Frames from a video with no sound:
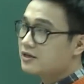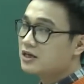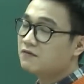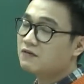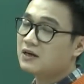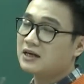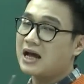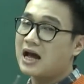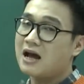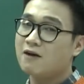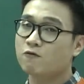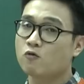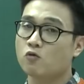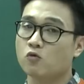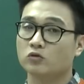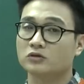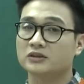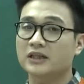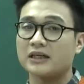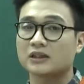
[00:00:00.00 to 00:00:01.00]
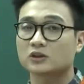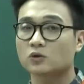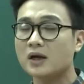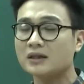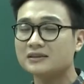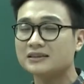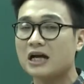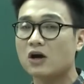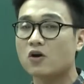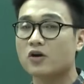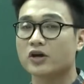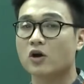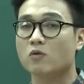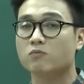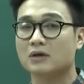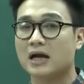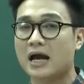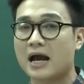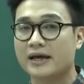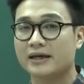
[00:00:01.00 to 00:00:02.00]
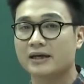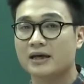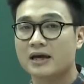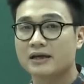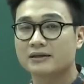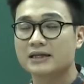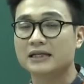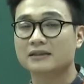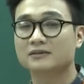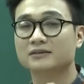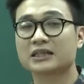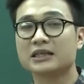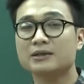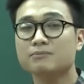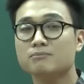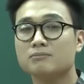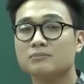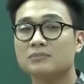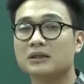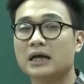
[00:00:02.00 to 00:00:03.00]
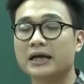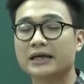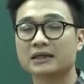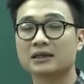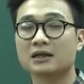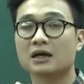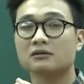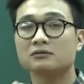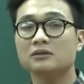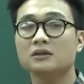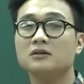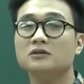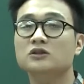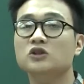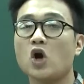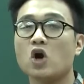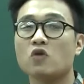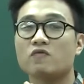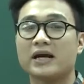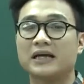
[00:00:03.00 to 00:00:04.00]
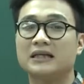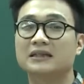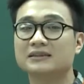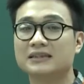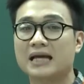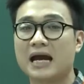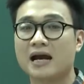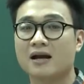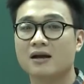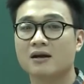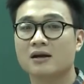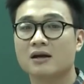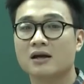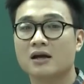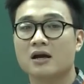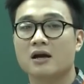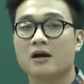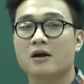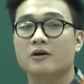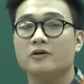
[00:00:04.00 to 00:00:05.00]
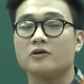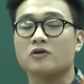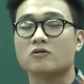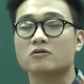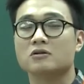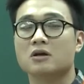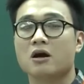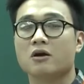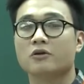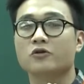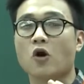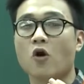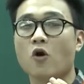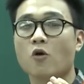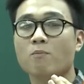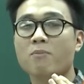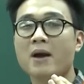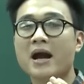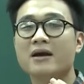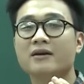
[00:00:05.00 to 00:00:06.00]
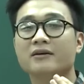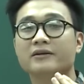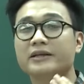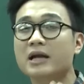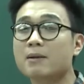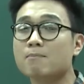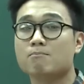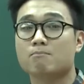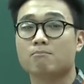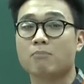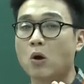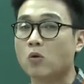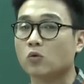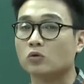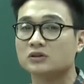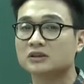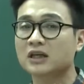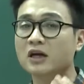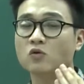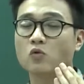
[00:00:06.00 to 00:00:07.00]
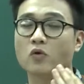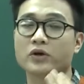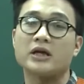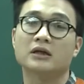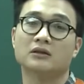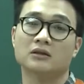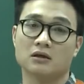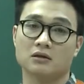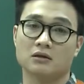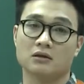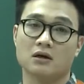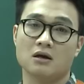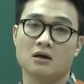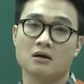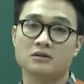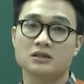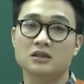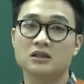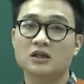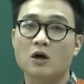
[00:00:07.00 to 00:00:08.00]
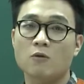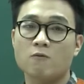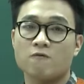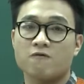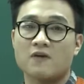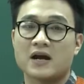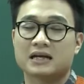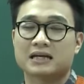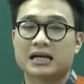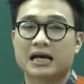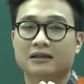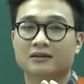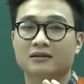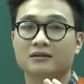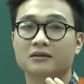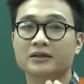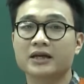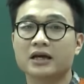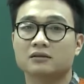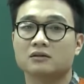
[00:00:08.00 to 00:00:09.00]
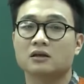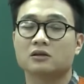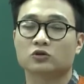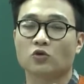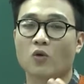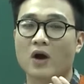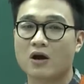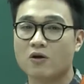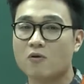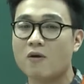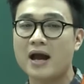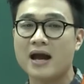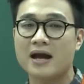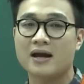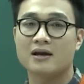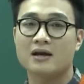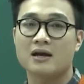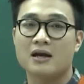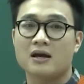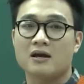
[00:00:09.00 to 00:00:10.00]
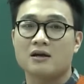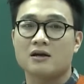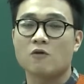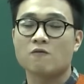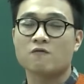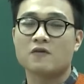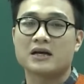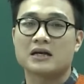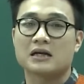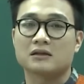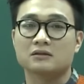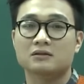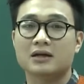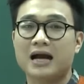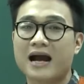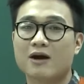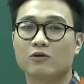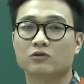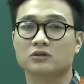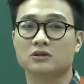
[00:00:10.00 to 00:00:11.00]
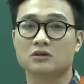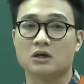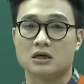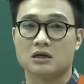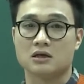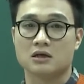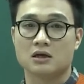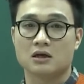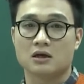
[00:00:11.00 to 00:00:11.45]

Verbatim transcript: nhân vật A Phủ chạy thoát ra khỏi Hồng Ngài để tìm thấy tự do và ánh sáng, nó mang đậm màu sắc của hiện thực, chứ không phải là thứ hiện thực thoáng qua, không phải là thứ ảo tưởng,